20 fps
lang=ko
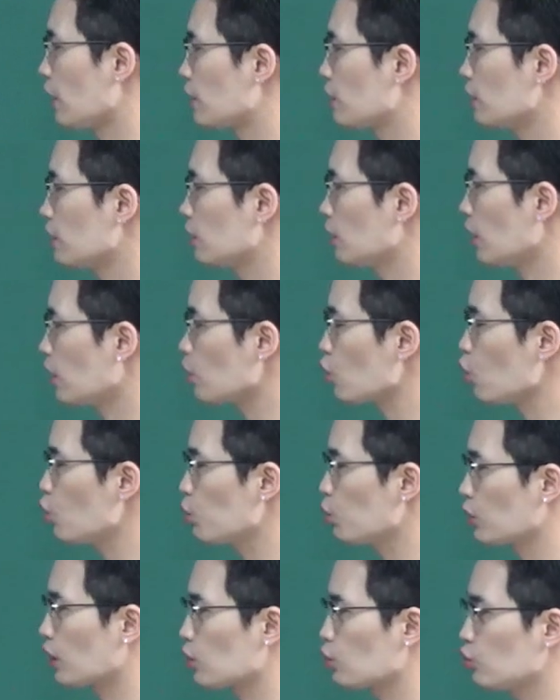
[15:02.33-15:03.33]
얘기를 한
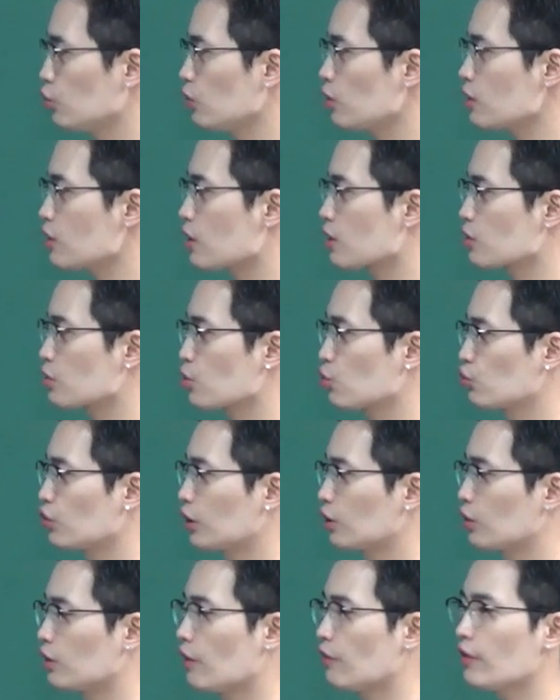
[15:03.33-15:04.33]
거보다 수영 가르쳐준
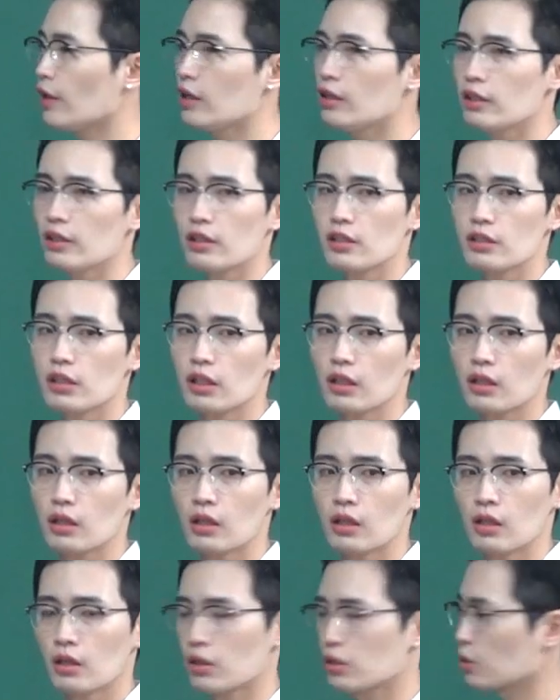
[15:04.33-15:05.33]
게 더 옛날 얘기지.
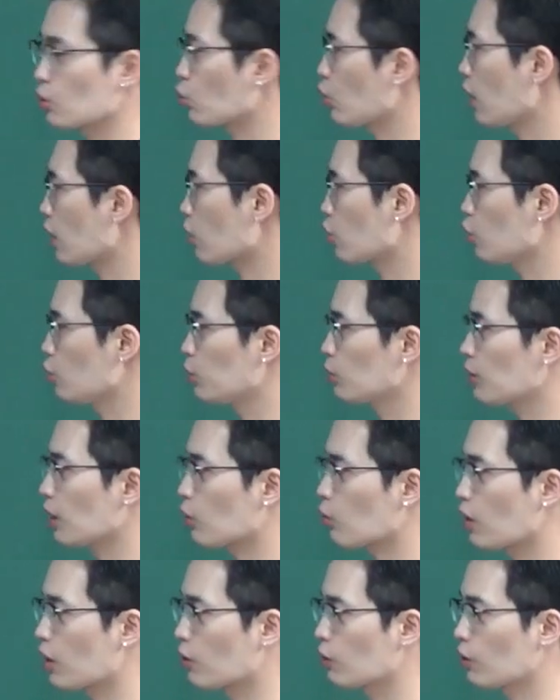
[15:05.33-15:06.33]
그래서
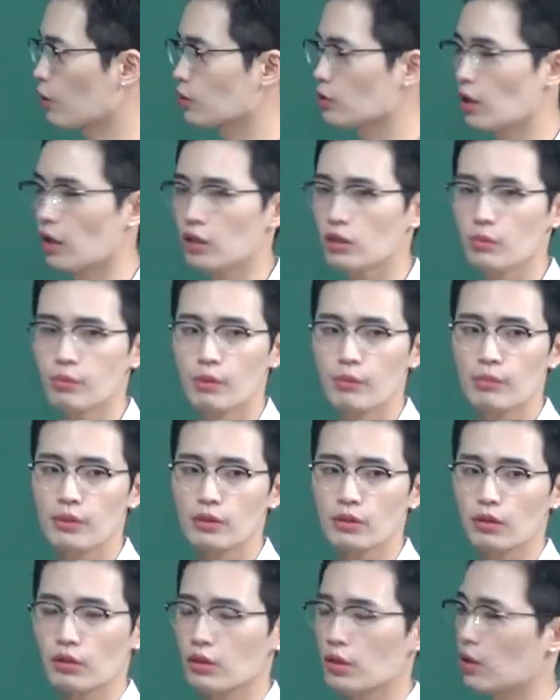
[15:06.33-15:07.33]
과거보다 과거라서 헤드 PP
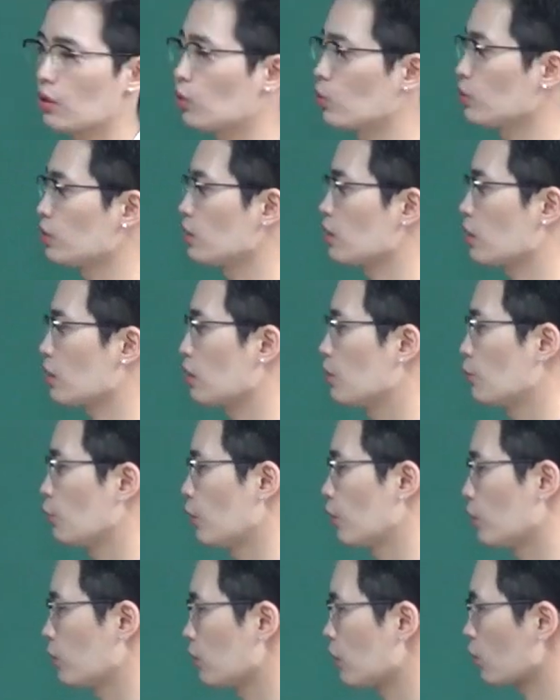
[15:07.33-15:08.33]
썼다라고 생각하면
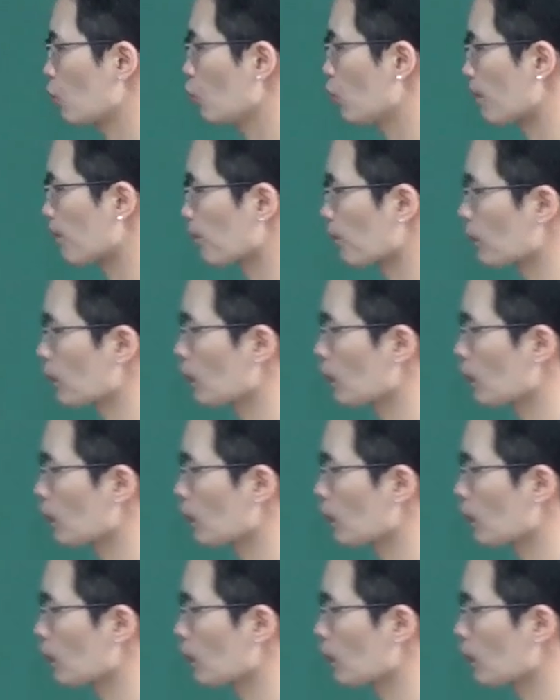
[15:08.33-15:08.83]
될 것 같고